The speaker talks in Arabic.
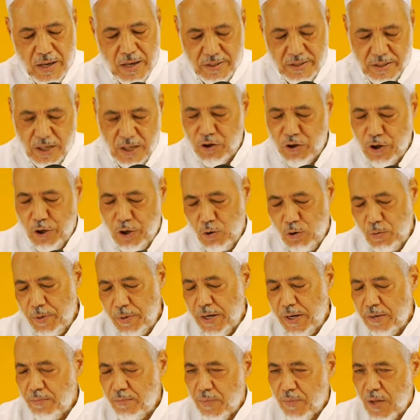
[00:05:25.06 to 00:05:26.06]
أستشهد
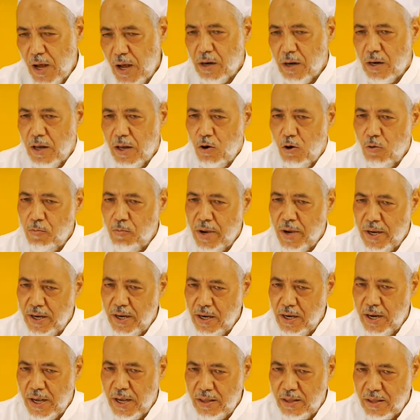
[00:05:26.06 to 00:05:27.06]
به اللهم
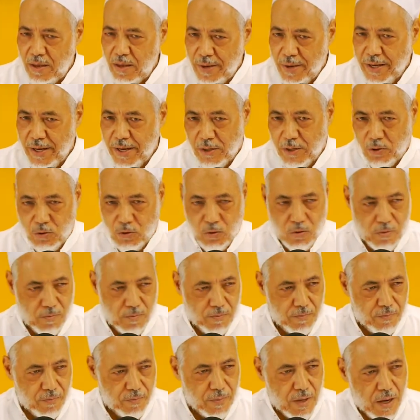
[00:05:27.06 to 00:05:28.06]
إلا إذا بينته
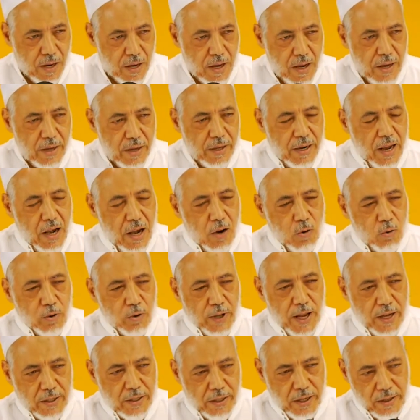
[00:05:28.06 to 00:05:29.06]

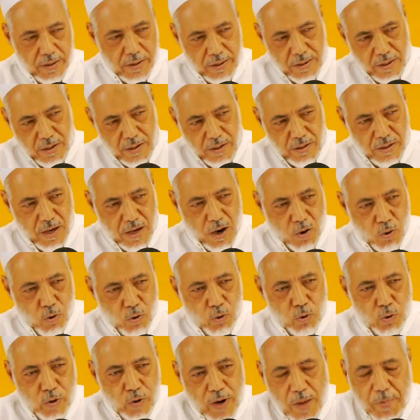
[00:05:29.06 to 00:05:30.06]
نأخذ حديث
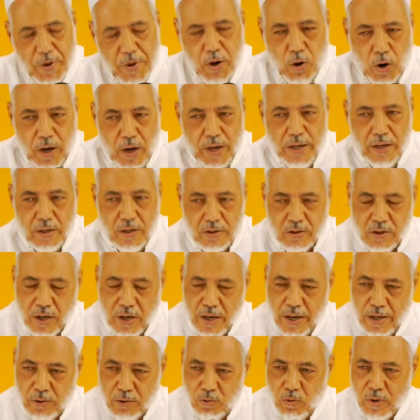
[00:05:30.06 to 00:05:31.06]
يقول النبي عليه
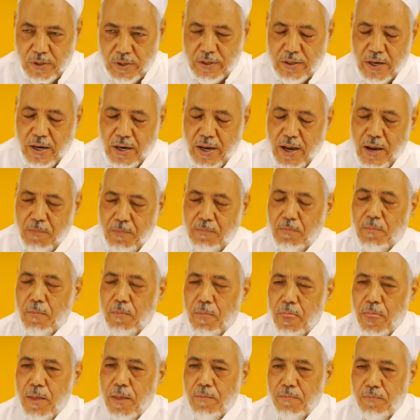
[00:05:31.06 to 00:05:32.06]
الصلاة
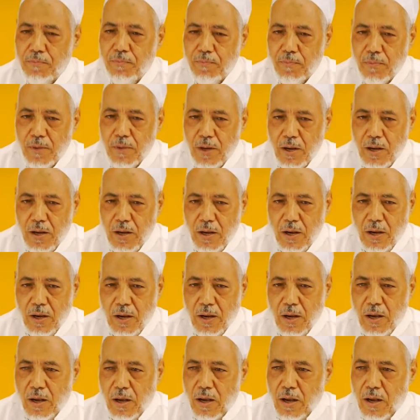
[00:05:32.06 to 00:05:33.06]
والسلام
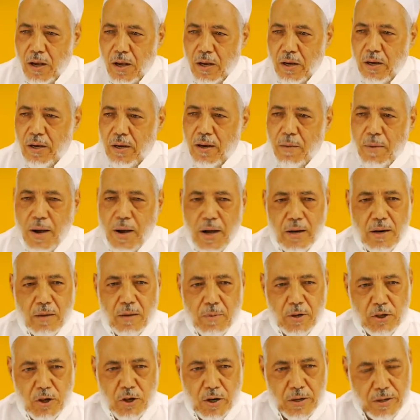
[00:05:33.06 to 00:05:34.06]
إنما
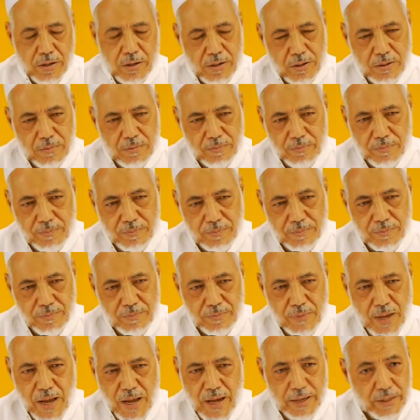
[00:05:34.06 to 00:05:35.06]
أنا بشر
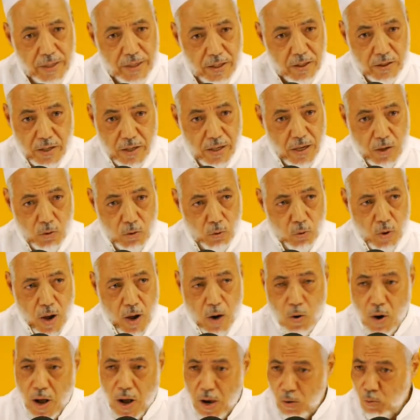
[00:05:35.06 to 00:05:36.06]
حديث كده
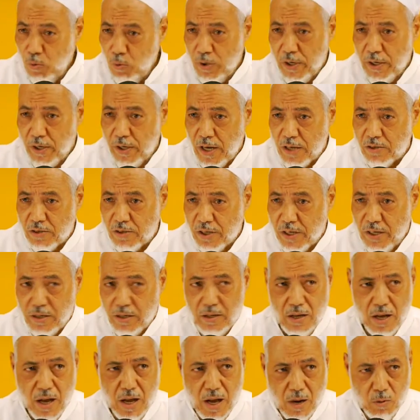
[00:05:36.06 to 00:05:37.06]
يقول أو أول النص
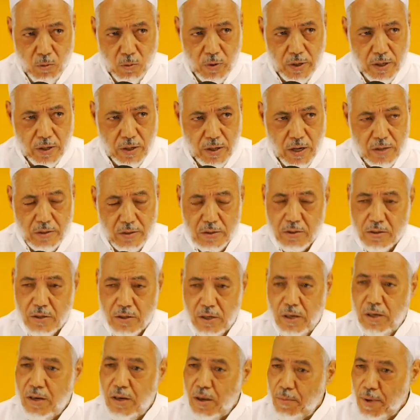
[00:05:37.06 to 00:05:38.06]
كده أول النص
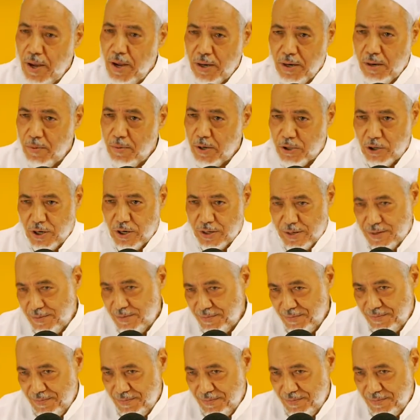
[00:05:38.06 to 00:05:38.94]
إنما أنا بشر